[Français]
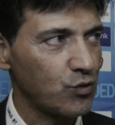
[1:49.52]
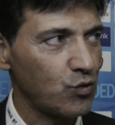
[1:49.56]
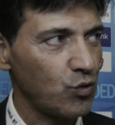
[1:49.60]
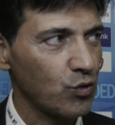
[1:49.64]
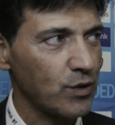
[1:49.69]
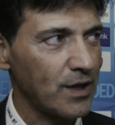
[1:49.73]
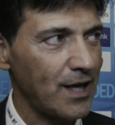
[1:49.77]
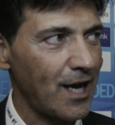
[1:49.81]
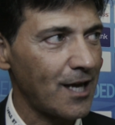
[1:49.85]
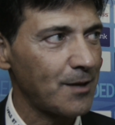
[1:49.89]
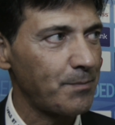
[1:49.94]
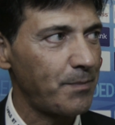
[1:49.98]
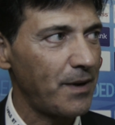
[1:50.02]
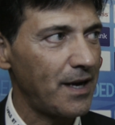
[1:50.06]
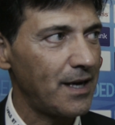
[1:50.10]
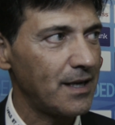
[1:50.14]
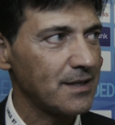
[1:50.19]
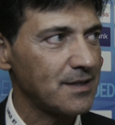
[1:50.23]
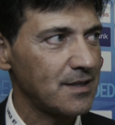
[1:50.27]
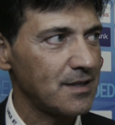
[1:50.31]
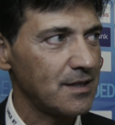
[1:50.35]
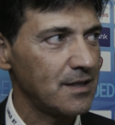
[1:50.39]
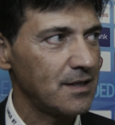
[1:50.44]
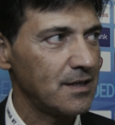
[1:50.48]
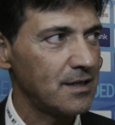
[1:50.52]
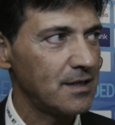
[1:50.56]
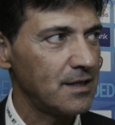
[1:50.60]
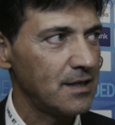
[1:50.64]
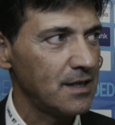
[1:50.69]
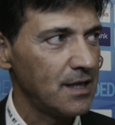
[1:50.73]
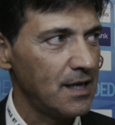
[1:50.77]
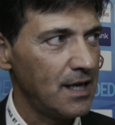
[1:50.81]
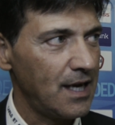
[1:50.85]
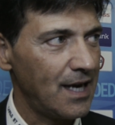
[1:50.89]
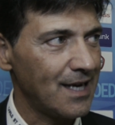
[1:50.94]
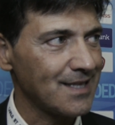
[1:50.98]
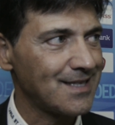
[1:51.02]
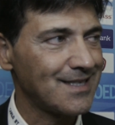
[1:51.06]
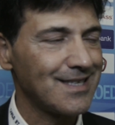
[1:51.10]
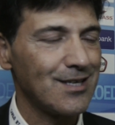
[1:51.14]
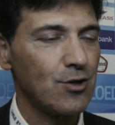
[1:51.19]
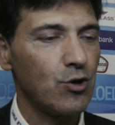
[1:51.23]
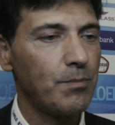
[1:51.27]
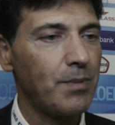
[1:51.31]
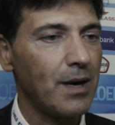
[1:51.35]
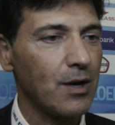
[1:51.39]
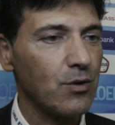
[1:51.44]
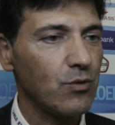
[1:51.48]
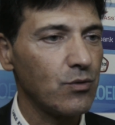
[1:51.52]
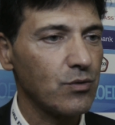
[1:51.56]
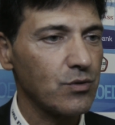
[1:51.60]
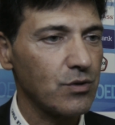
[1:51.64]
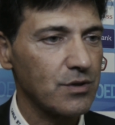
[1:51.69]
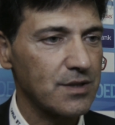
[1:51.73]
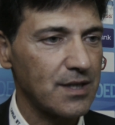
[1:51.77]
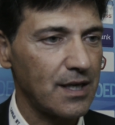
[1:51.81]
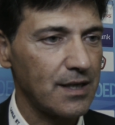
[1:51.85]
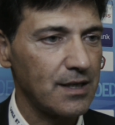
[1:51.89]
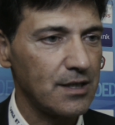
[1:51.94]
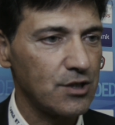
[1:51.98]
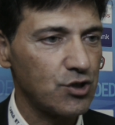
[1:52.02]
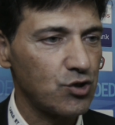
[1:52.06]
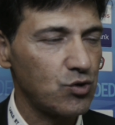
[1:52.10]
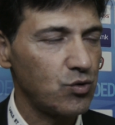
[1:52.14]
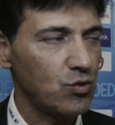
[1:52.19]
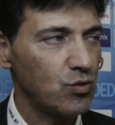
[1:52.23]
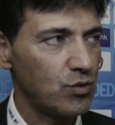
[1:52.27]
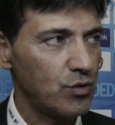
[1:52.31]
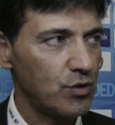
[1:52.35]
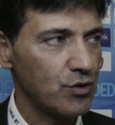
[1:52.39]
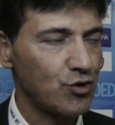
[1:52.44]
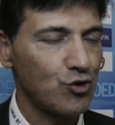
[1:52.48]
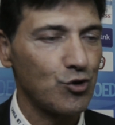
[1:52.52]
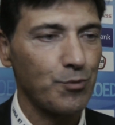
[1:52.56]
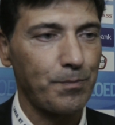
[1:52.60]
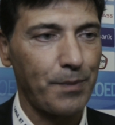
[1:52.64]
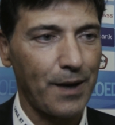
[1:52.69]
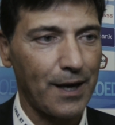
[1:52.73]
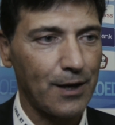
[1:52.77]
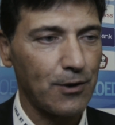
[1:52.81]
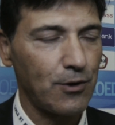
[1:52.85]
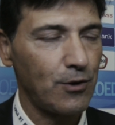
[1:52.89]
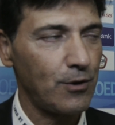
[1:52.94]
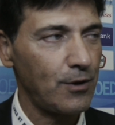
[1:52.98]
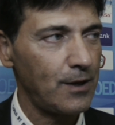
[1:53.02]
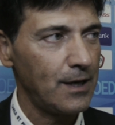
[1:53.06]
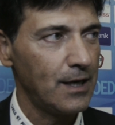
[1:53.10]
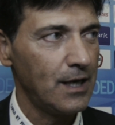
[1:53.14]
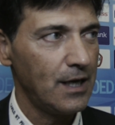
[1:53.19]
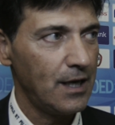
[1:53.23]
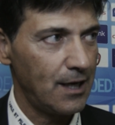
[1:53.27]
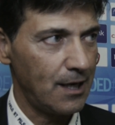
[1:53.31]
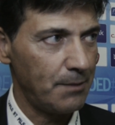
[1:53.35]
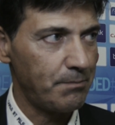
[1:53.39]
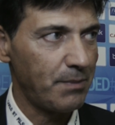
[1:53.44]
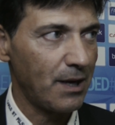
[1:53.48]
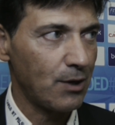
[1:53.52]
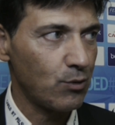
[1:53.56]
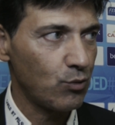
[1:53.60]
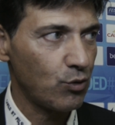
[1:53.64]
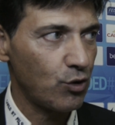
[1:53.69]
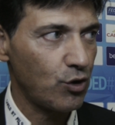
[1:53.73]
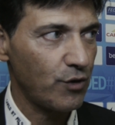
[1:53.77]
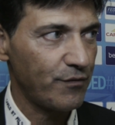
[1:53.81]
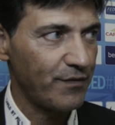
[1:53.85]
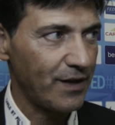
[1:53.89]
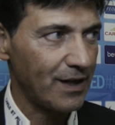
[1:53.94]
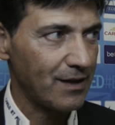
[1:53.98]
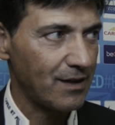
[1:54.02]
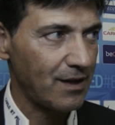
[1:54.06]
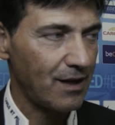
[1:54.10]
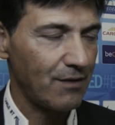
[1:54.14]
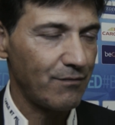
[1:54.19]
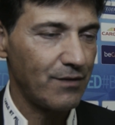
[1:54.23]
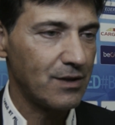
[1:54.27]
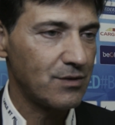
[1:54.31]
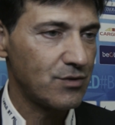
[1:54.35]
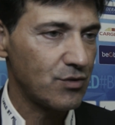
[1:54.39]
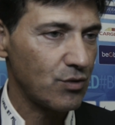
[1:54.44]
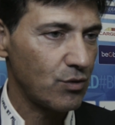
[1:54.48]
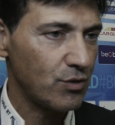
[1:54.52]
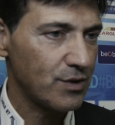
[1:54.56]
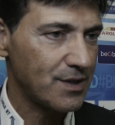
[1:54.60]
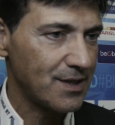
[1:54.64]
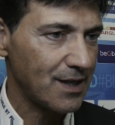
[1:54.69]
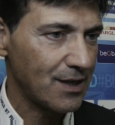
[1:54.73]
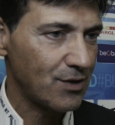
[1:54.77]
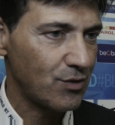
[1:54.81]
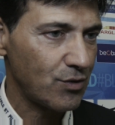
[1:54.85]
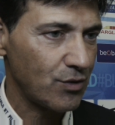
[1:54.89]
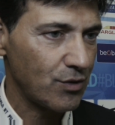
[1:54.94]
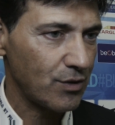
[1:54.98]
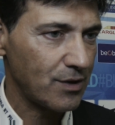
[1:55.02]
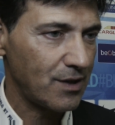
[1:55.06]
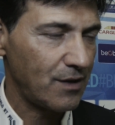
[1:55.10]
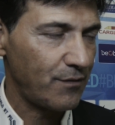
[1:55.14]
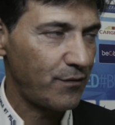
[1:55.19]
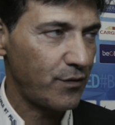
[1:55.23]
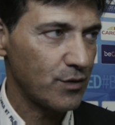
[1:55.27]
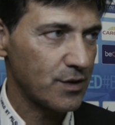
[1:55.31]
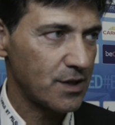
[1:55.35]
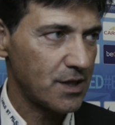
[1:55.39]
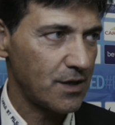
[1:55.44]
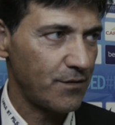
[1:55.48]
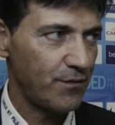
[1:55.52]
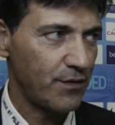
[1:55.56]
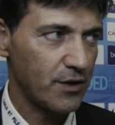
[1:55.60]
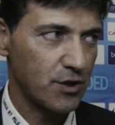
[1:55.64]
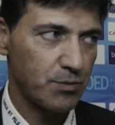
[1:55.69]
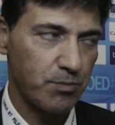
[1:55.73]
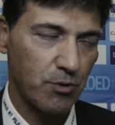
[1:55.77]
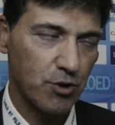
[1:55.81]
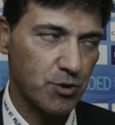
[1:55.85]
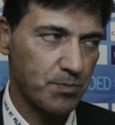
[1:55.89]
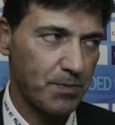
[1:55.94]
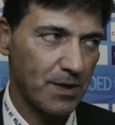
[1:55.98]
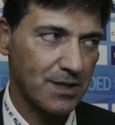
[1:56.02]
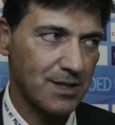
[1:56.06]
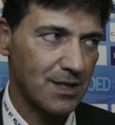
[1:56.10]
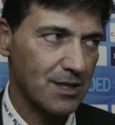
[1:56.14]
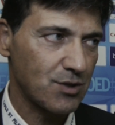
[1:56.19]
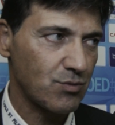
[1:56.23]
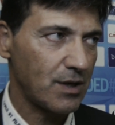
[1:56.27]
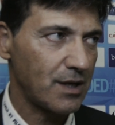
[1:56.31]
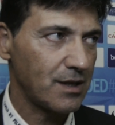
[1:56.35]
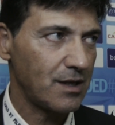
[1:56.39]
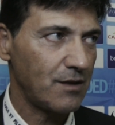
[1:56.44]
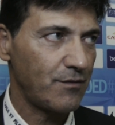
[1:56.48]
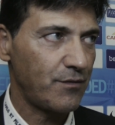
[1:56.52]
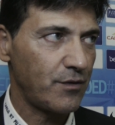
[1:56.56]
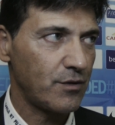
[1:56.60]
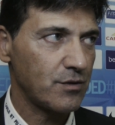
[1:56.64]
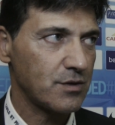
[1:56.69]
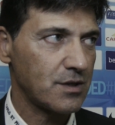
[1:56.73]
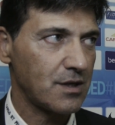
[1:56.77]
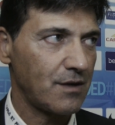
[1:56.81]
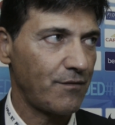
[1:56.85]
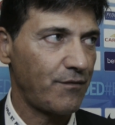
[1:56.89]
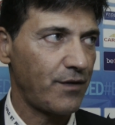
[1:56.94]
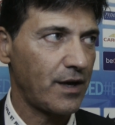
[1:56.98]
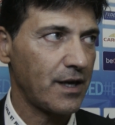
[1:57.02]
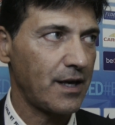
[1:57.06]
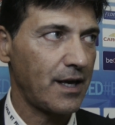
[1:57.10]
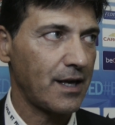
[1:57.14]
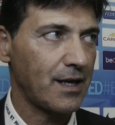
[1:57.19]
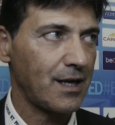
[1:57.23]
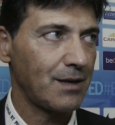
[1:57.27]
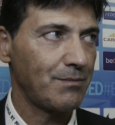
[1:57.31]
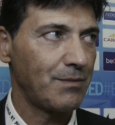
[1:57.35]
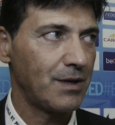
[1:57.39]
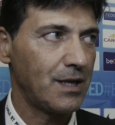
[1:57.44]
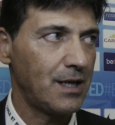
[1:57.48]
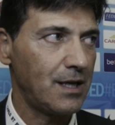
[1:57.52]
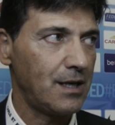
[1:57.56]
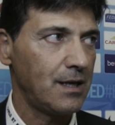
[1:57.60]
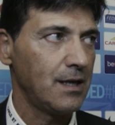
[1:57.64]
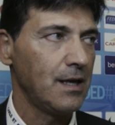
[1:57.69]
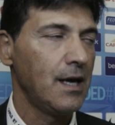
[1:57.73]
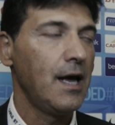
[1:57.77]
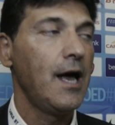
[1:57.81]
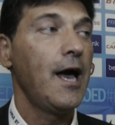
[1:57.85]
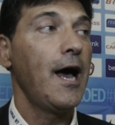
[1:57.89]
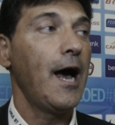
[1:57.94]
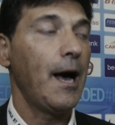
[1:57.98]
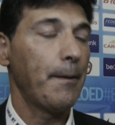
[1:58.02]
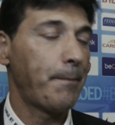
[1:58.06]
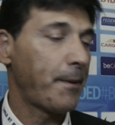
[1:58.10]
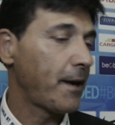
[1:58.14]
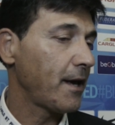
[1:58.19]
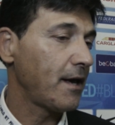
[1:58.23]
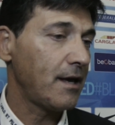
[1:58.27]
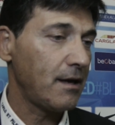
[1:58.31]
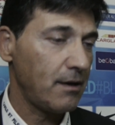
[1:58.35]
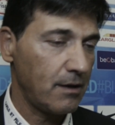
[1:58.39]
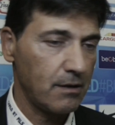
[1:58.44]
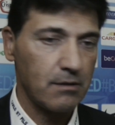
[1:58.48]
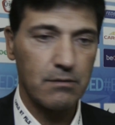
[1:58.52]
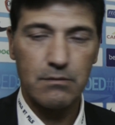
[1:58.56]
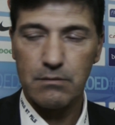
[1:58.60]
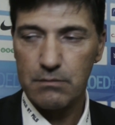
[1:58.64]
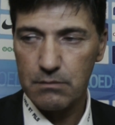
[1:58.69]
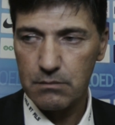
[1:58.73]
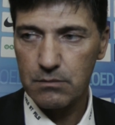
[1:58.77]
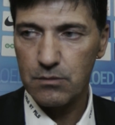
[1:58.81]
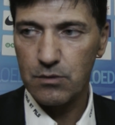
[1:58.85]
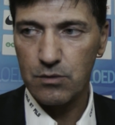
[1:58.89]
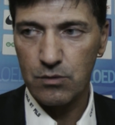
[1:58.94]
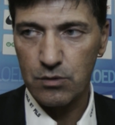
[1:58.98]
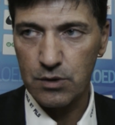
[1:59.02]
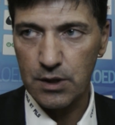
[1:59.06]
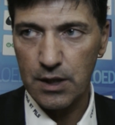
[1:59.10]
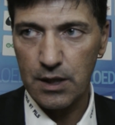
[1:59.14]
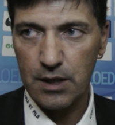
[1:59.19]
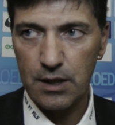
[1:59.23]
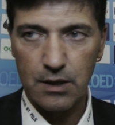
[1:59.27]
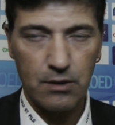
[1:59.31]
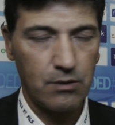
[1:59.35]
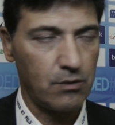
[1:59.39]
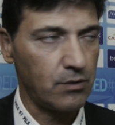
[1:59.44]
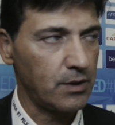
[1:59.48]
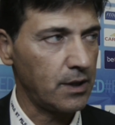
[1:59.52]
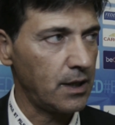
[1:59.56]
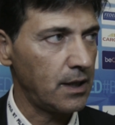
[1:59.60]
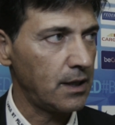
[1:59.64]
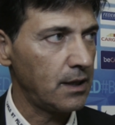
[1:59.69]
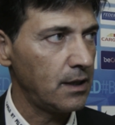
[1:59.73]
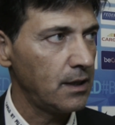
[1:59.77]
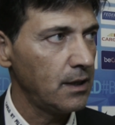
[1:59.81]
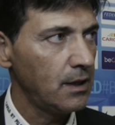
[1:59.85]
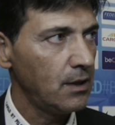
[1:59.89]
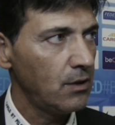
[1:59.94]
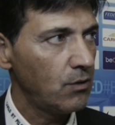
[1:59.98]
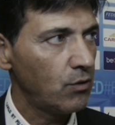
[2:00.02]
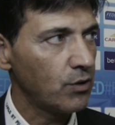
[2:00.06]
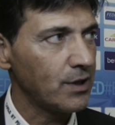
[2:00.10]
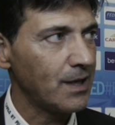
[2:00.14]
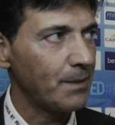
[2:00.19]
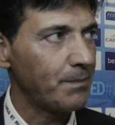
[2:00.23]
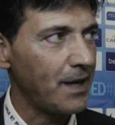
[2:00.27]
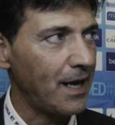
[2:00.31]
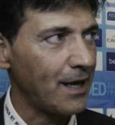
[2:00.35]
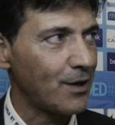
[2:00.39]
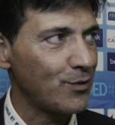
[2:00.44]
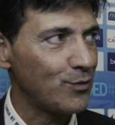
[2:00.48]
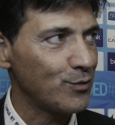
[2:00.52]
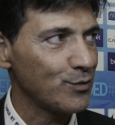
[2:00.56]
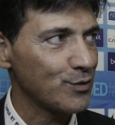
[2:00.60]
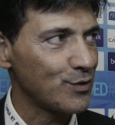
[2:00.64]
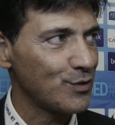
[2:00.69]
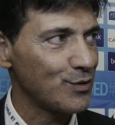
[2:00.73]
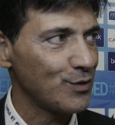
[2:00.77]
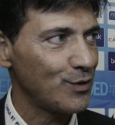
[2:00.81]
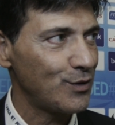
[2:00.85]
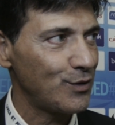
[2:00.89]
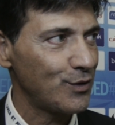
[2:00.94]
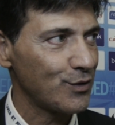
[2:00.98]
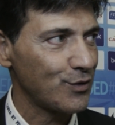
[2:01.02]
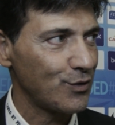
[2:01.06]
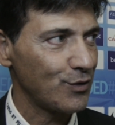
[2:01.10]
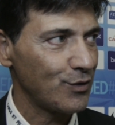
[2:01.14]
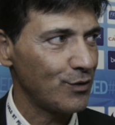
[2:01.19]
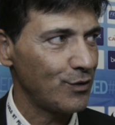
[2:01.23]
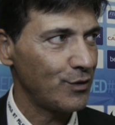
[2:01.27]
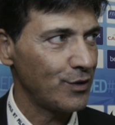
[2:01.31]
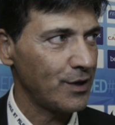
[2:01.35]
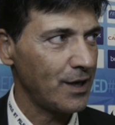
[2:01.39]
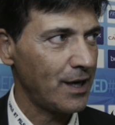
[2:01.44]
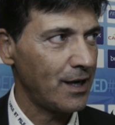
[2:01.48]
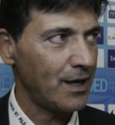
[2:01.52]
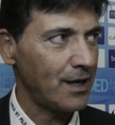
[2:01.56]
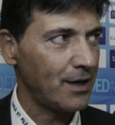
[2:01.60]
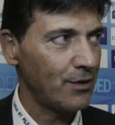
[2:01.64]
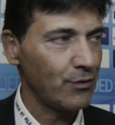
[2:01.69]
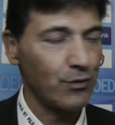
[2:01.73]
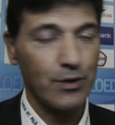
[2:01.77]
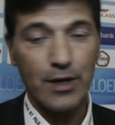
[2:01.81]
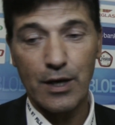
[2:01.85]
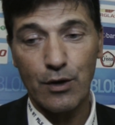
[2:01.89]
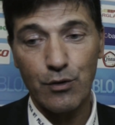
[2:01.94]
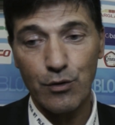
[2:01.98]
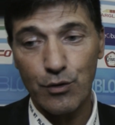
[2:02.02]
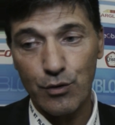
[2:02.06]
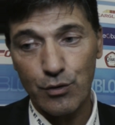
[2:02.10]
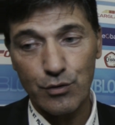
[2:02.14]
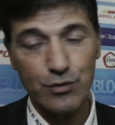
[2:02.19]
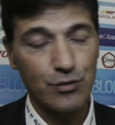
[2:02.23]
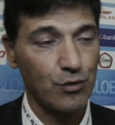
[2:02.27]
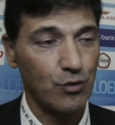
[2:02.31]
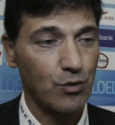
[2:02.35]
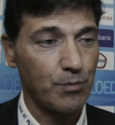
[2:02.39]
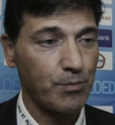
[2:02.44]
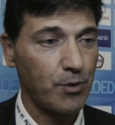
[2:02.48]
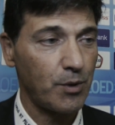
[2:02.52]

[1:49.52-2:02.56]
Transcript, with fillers: on ne garde pas assez, assez le ballon dans un échelon supérieur, les ballons reviennent très vite sur le secteur défensif. Et je ne pense pas que ce soit la défense qu'il faille incriminer. Après, on est, bien conscient qu'il y a une erreur sur le